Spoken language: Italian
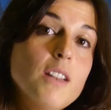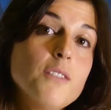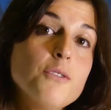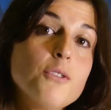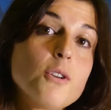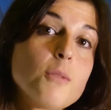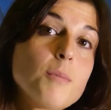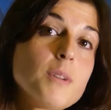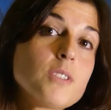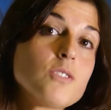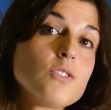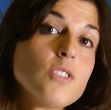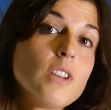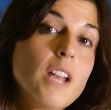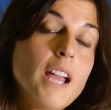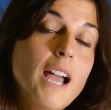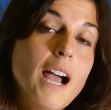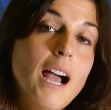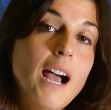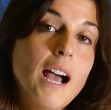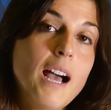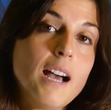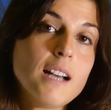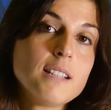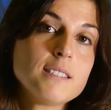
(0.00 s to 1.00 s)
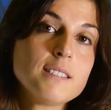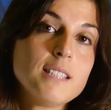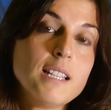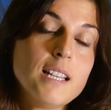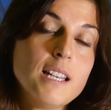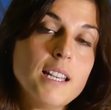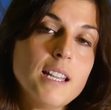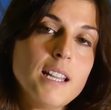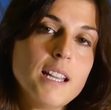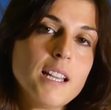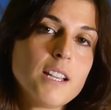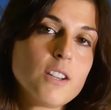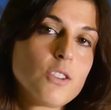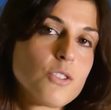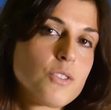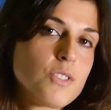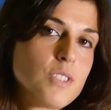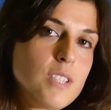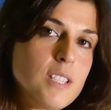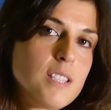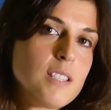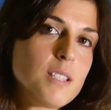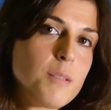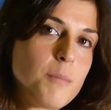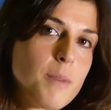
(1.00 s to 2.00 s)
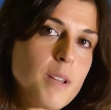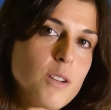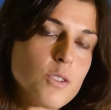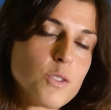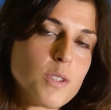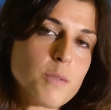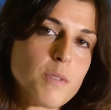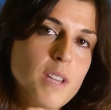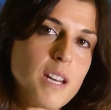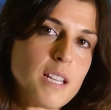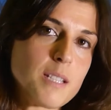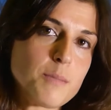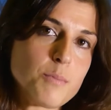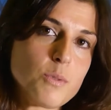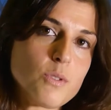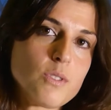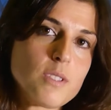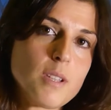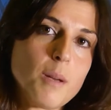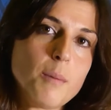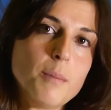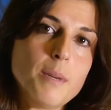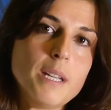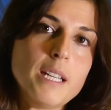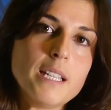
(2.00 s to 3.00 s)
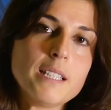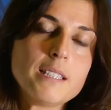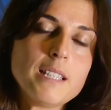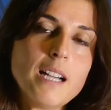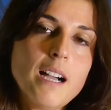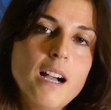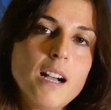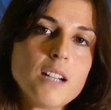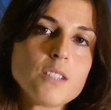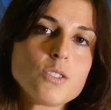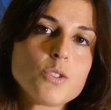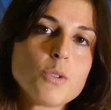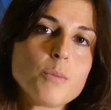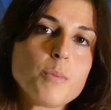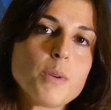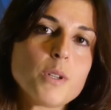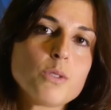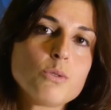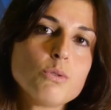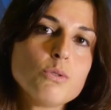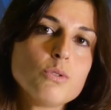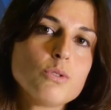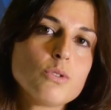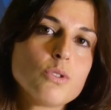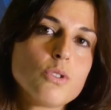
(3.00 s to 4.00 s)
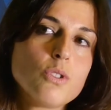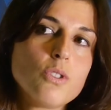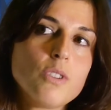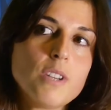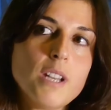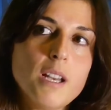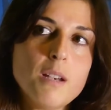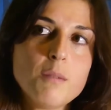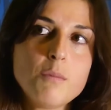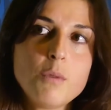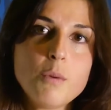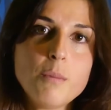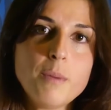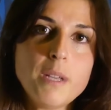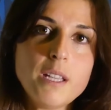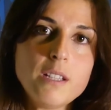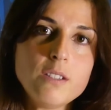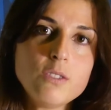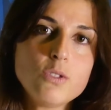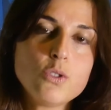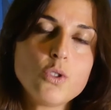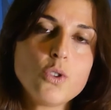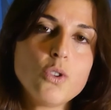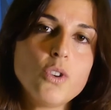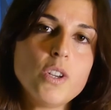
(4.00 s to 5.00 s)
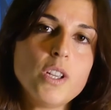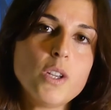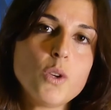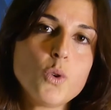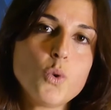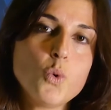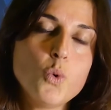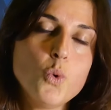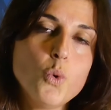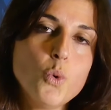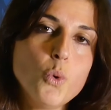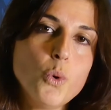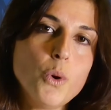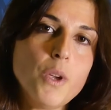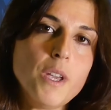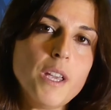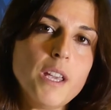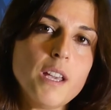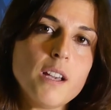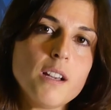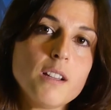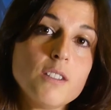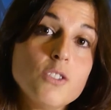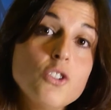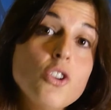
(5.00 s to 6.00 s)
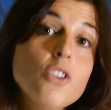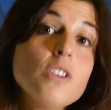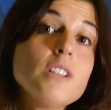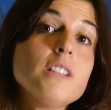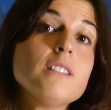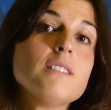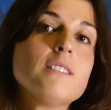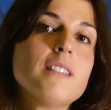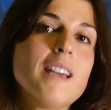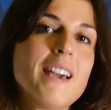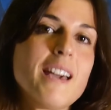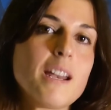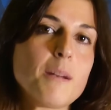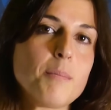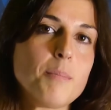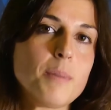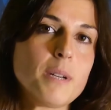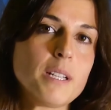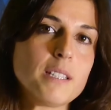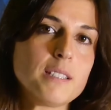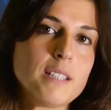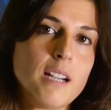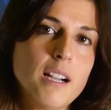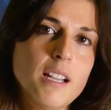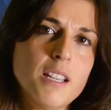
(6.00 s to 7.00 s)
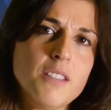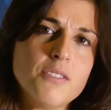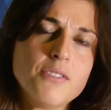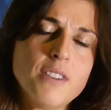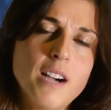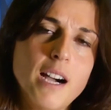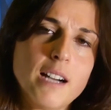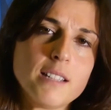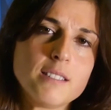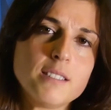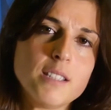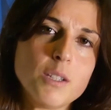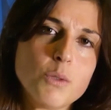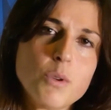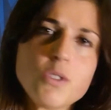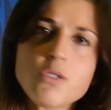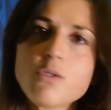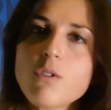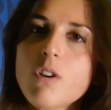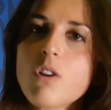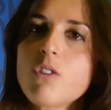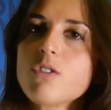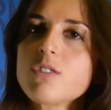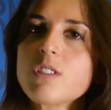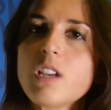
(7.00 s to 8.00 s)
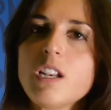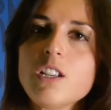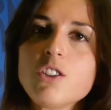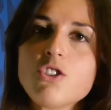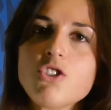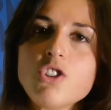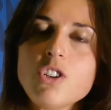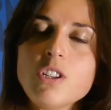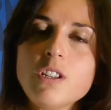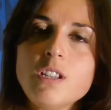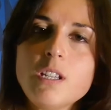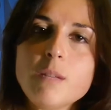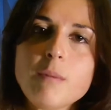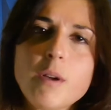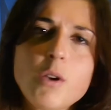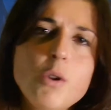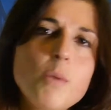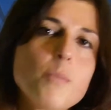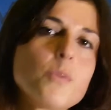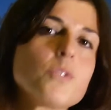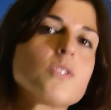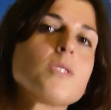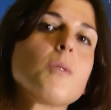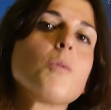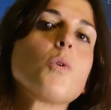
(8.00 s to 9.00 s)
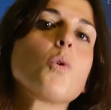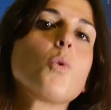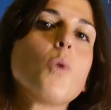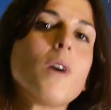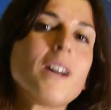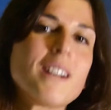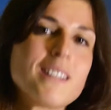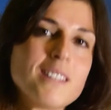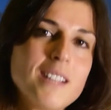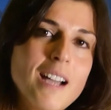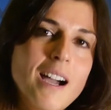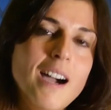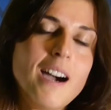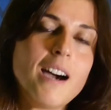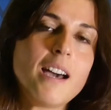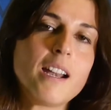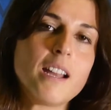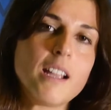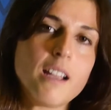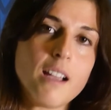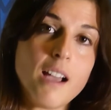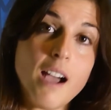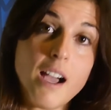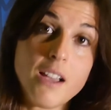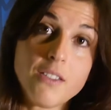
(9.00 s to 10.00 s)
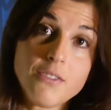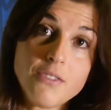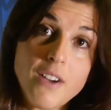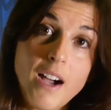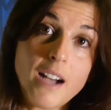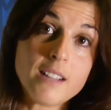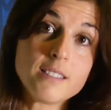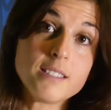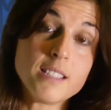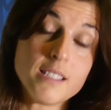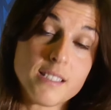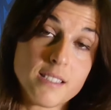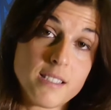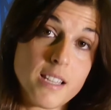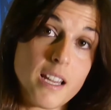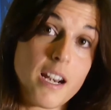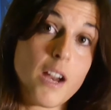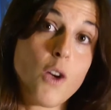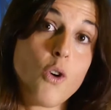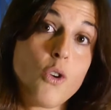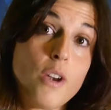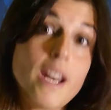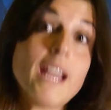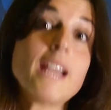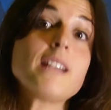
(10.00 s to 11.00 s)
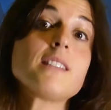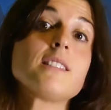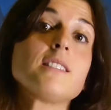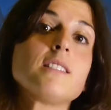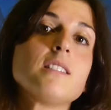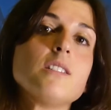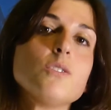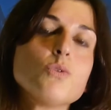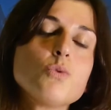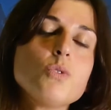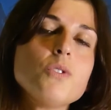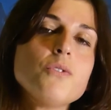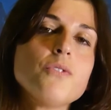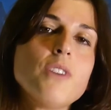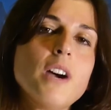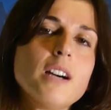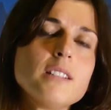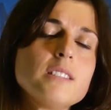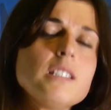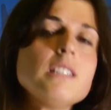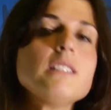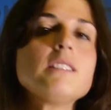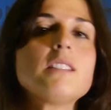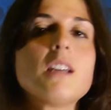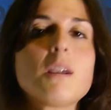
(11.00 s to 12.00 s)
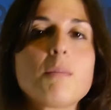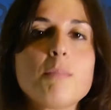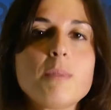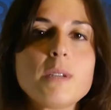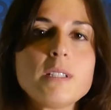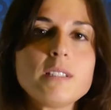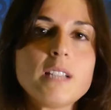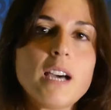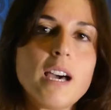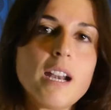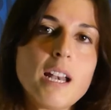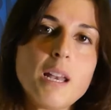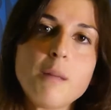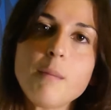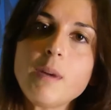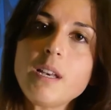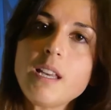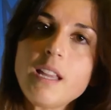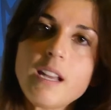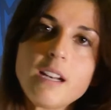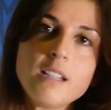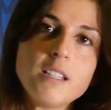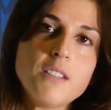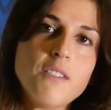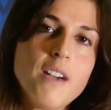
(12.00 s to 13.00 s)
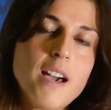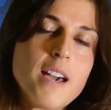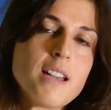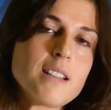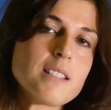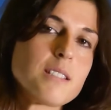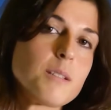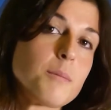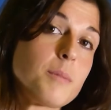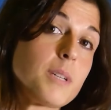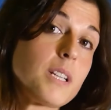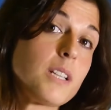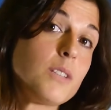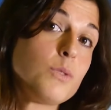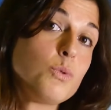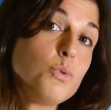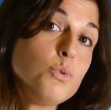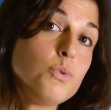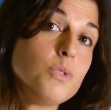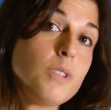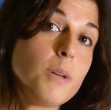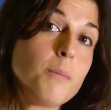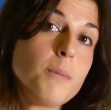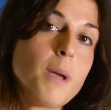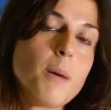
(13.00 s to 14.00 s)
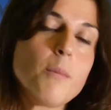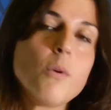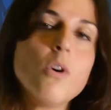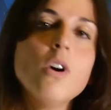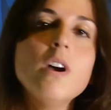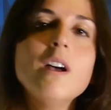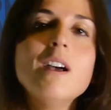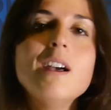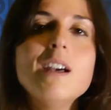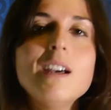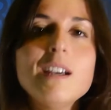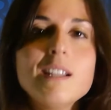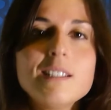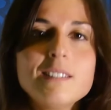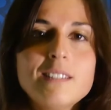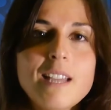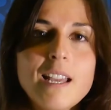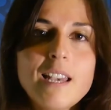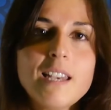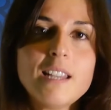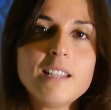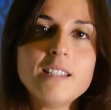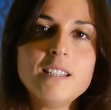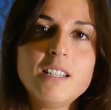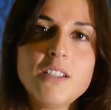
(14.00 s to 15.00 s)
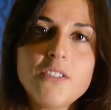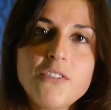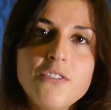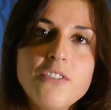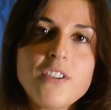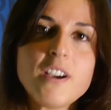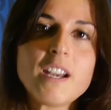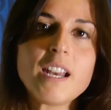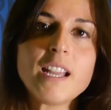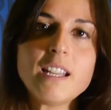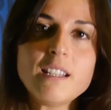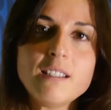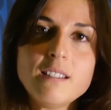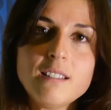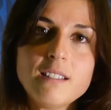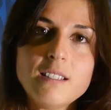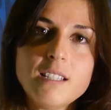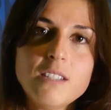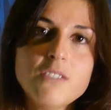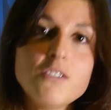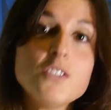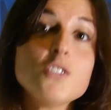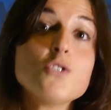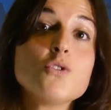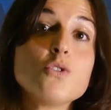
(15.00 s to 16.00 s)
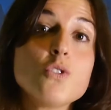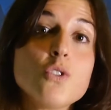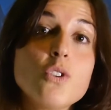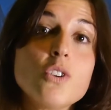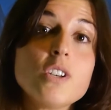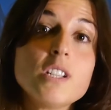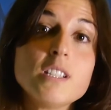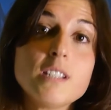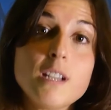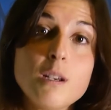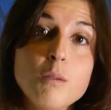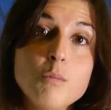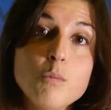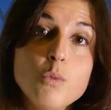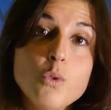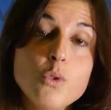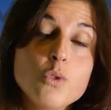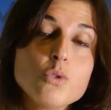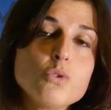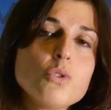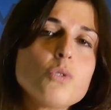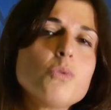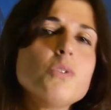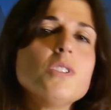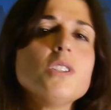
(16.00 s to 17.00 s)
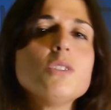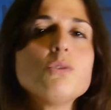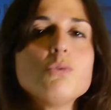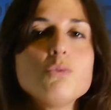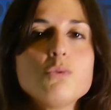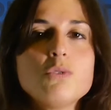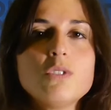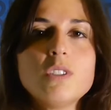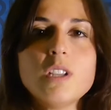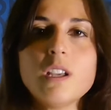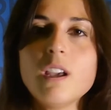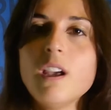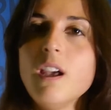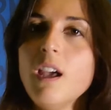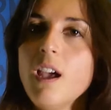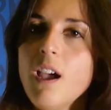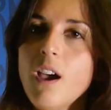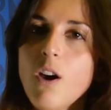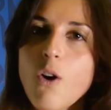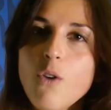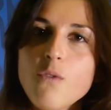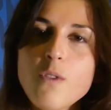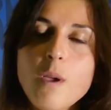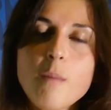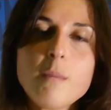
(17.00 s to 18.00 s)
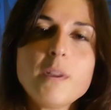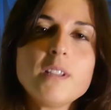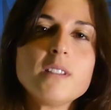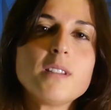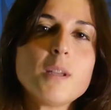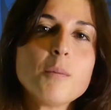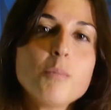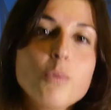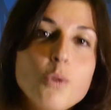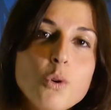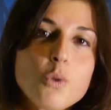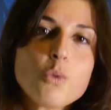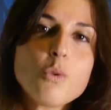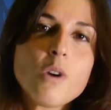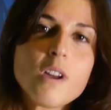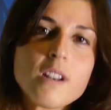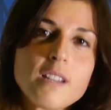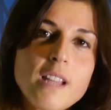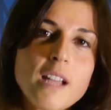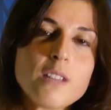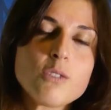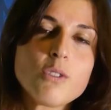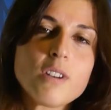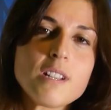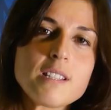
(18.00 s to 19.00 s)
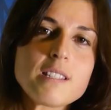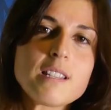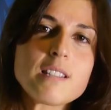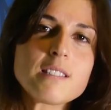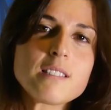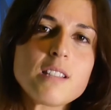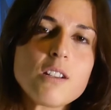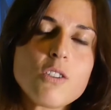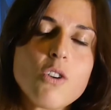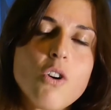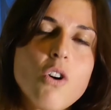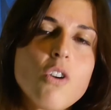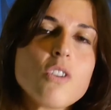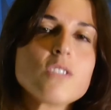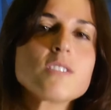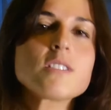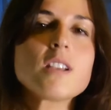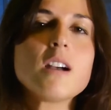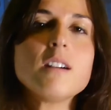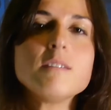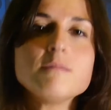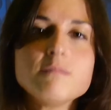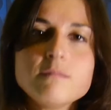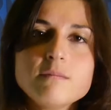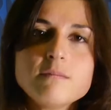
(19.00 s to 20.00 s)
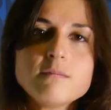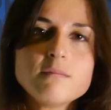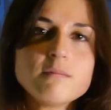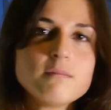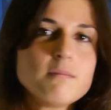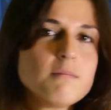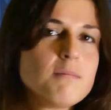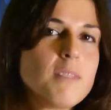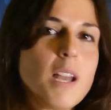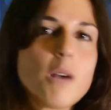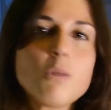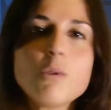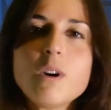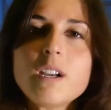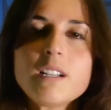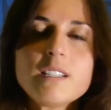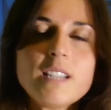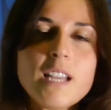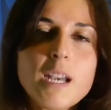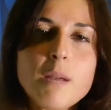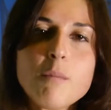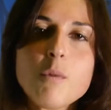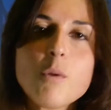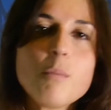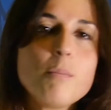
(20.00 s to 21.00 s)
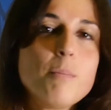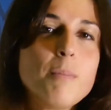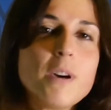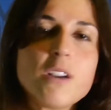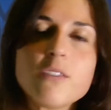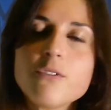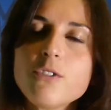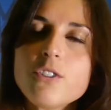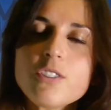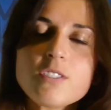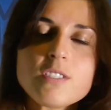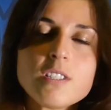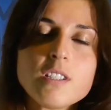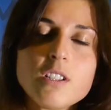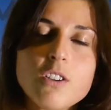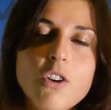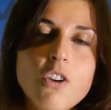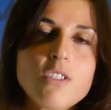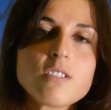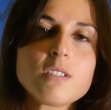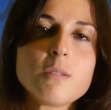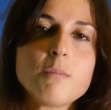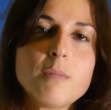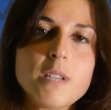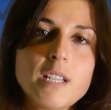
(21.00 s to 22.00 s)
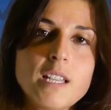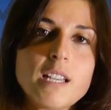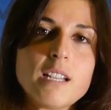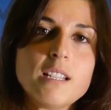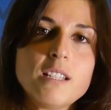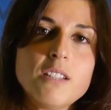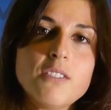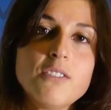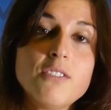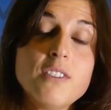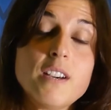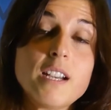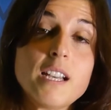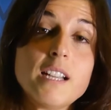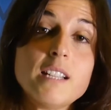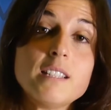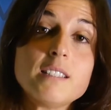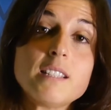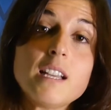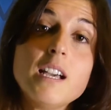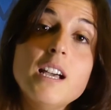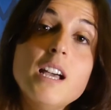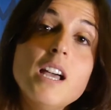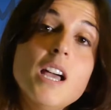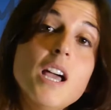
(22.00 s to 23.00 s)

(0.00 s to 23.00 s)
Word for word: L'informazione ha delle grossissime responsabilità, soprattutto nel momento in cui non interpreta i fatti. Questa è una cosa legittima, noi possiamo guardare ai fatti, essere onesti sui fatti e interpretarli in maniera diversa, perché tutti abbiamo delle differenti visioni del mondo, quindi tutti ovviamente pur guardando la stessa cosa mm, la guarderemo per forza di cose in maniera differente.